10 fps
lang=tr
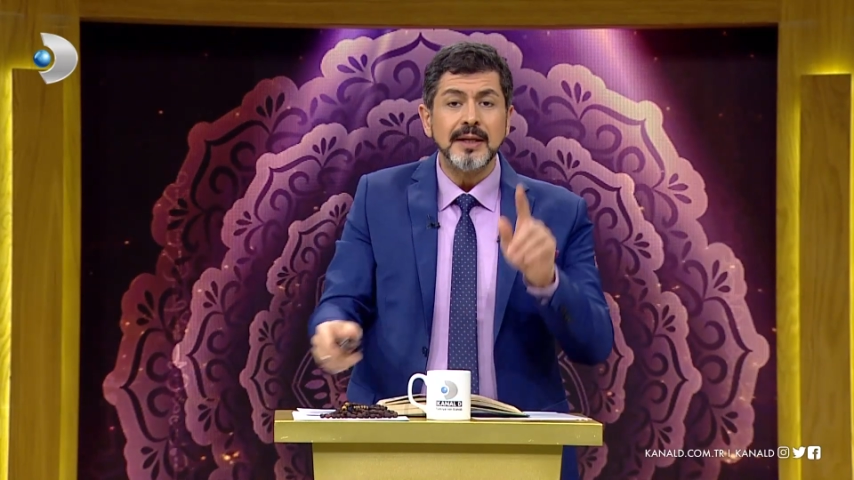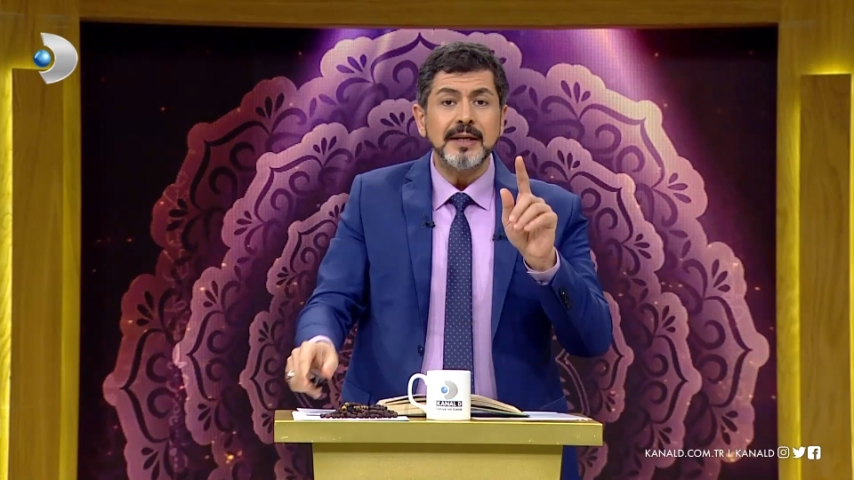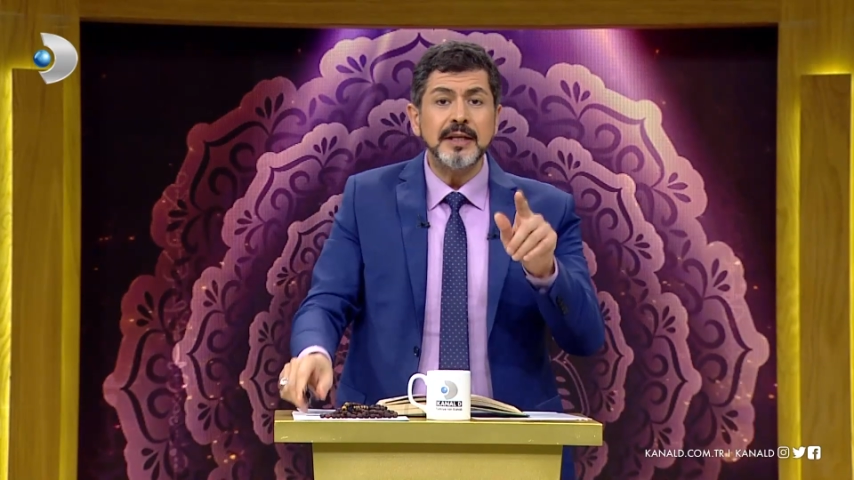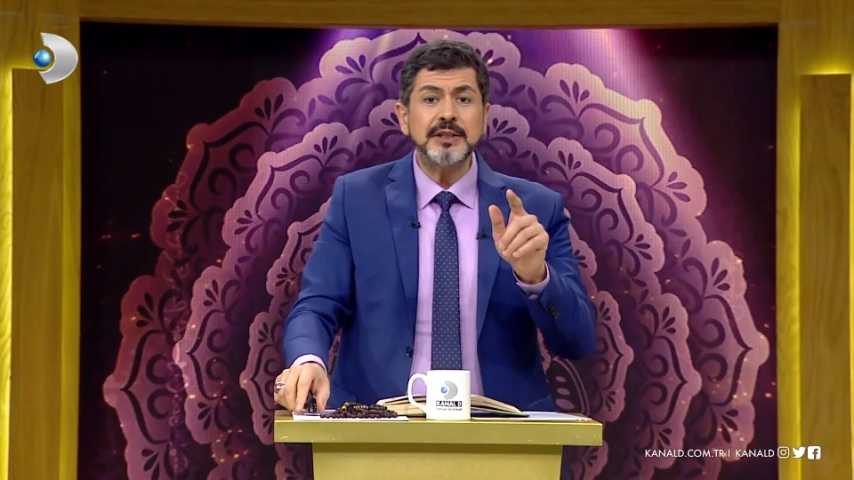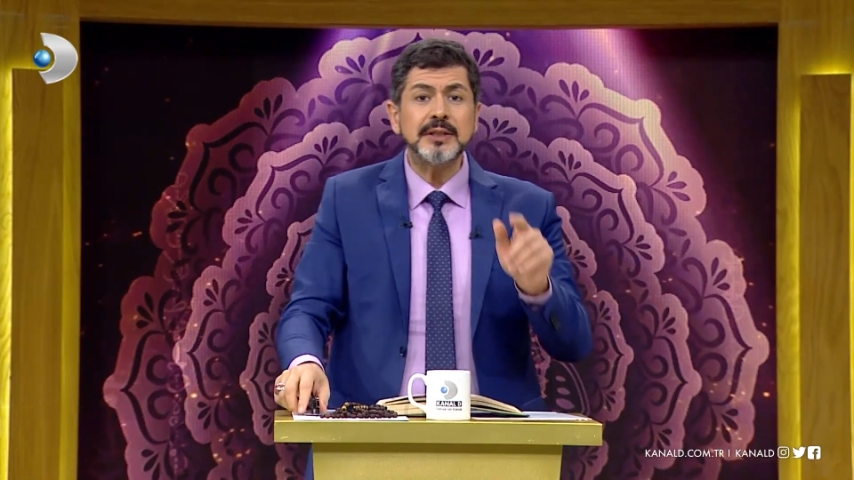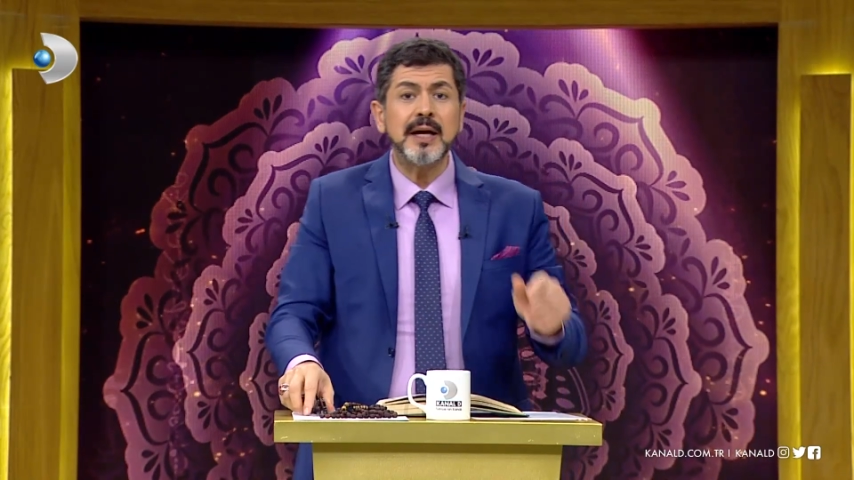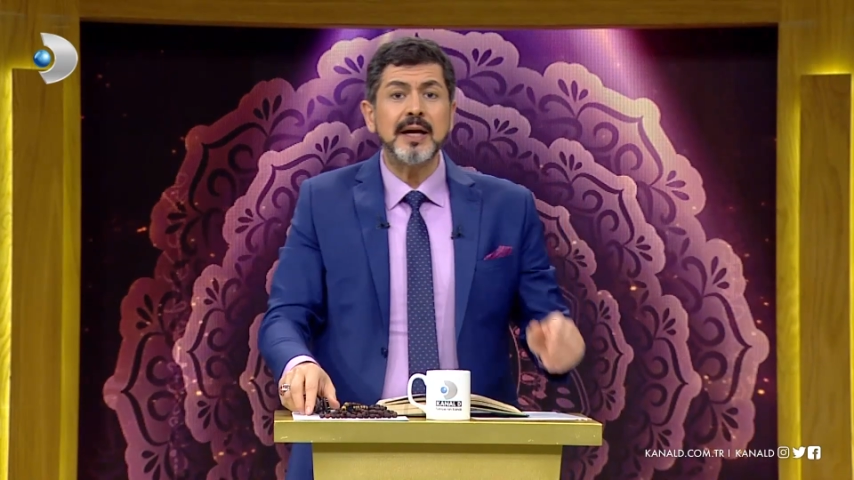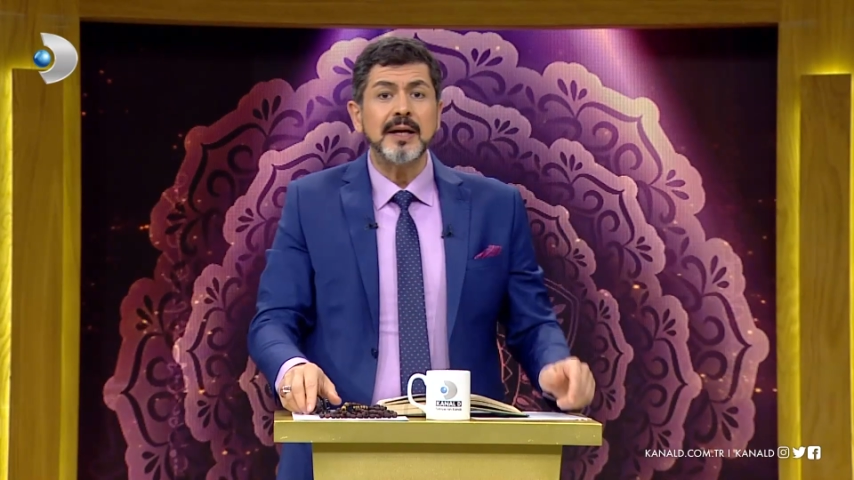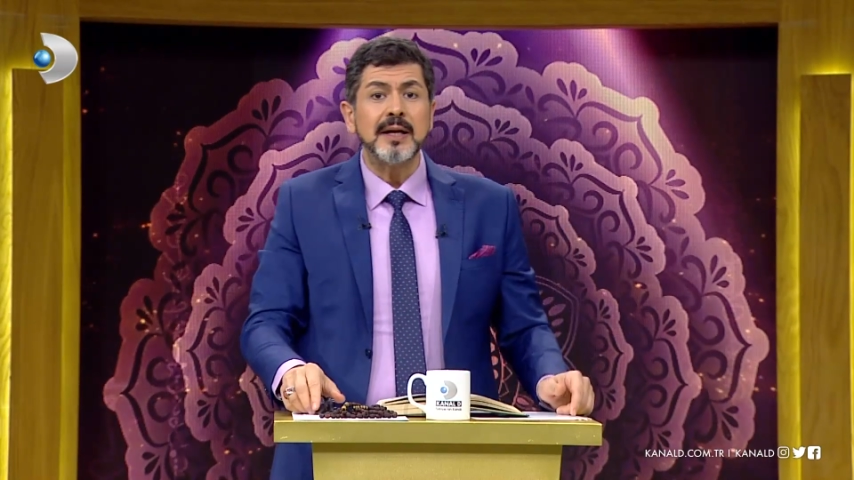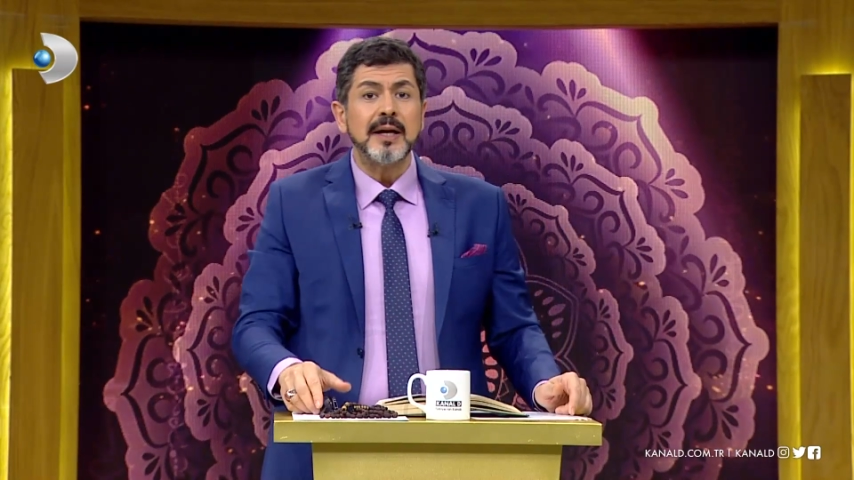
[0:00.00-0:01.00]

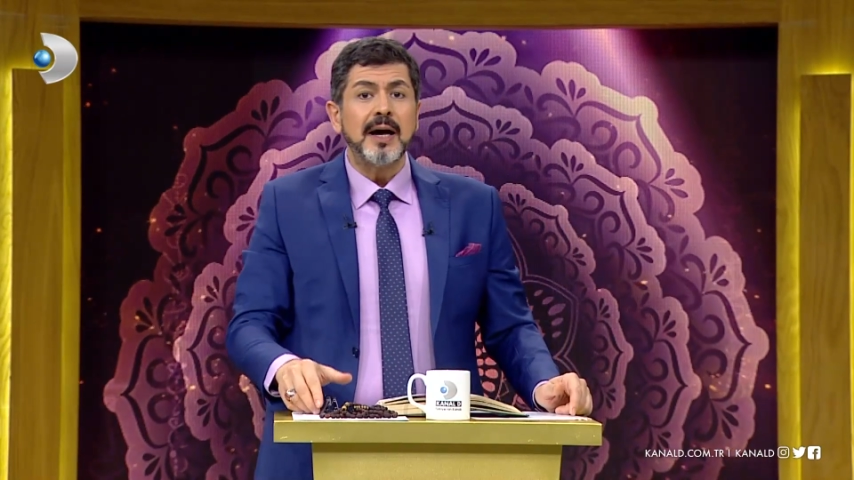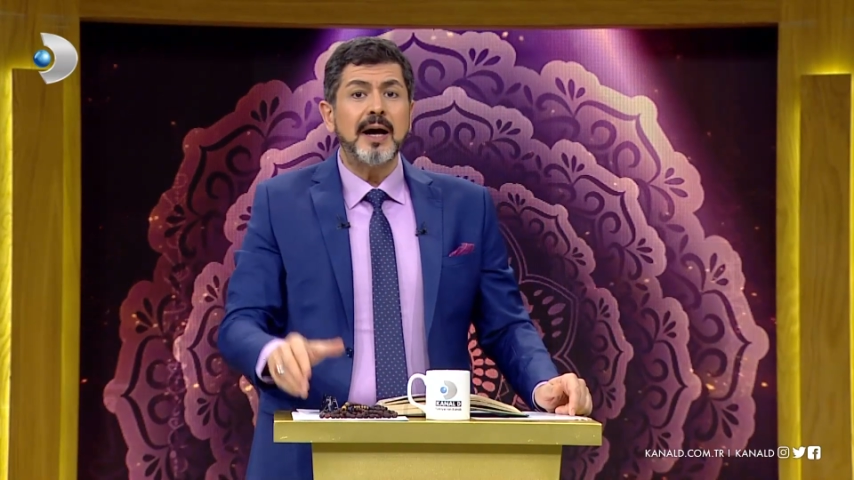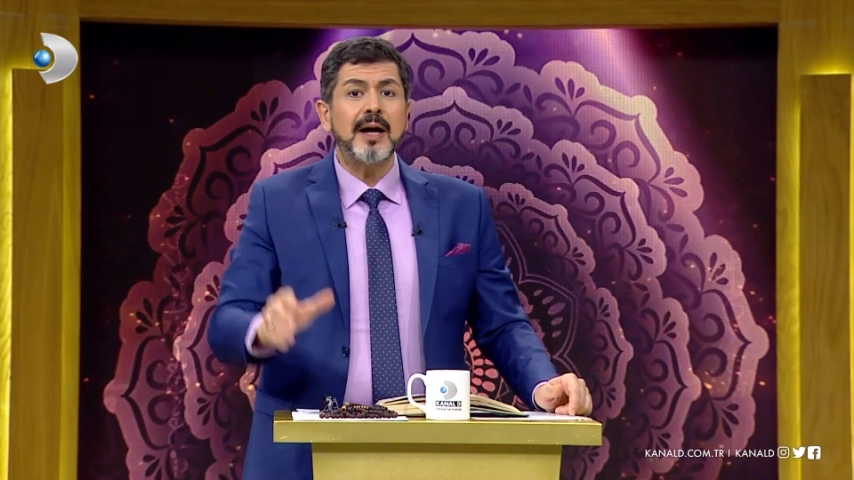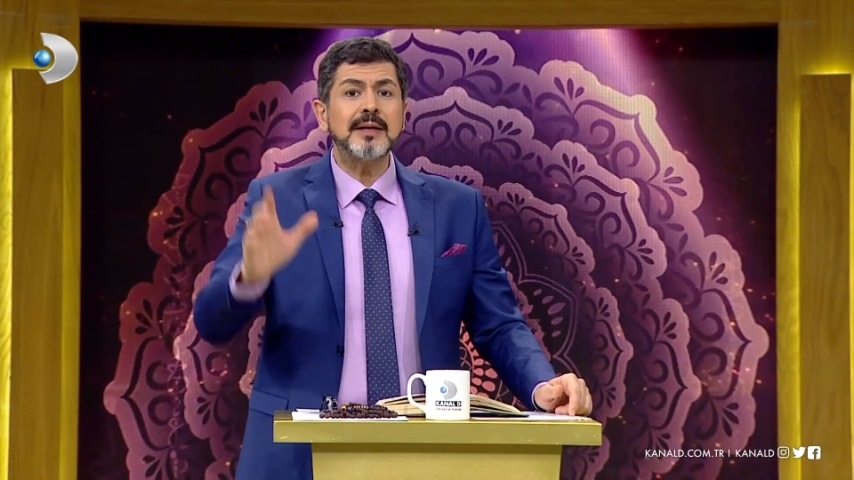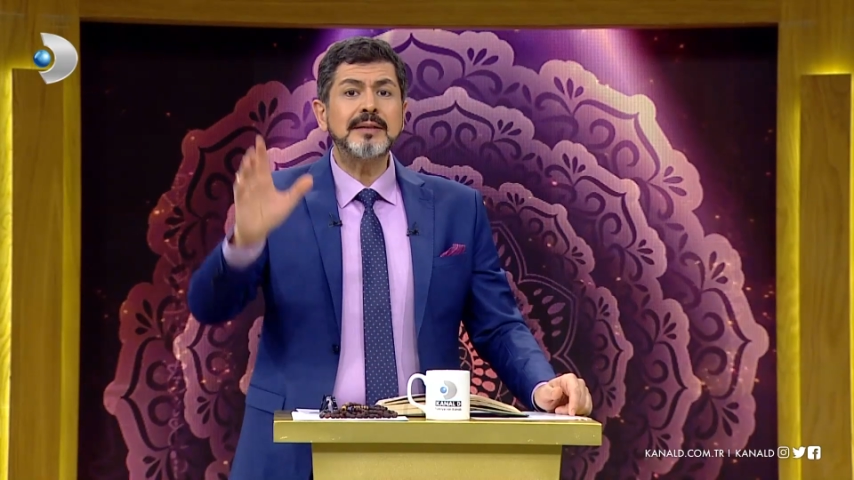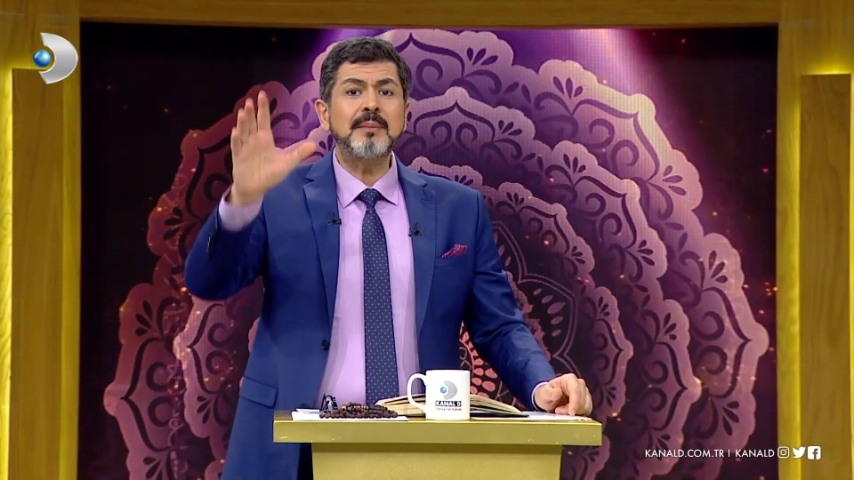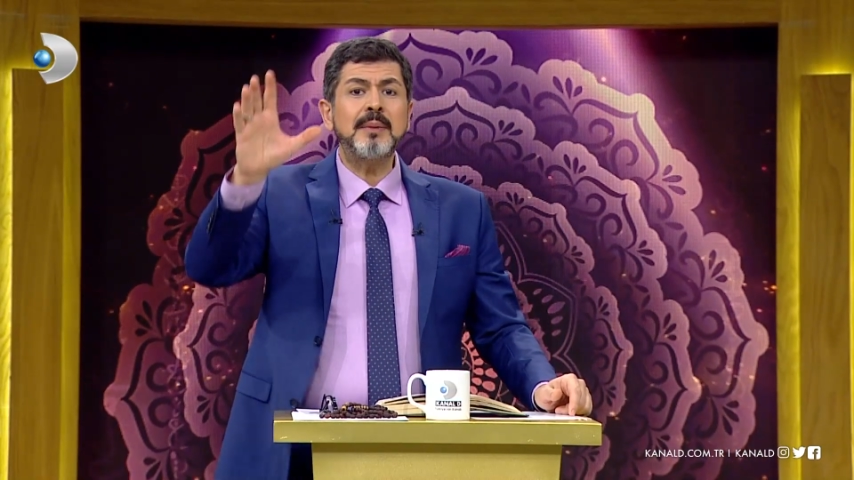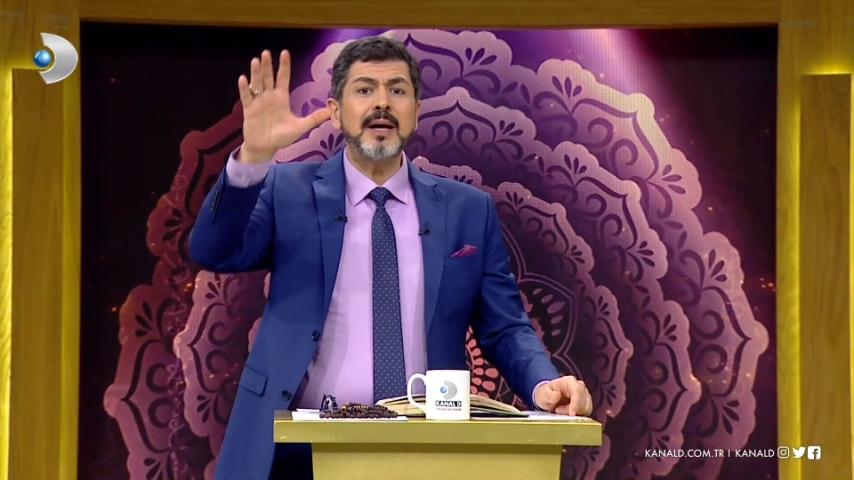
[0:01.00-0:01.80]
İşte Adem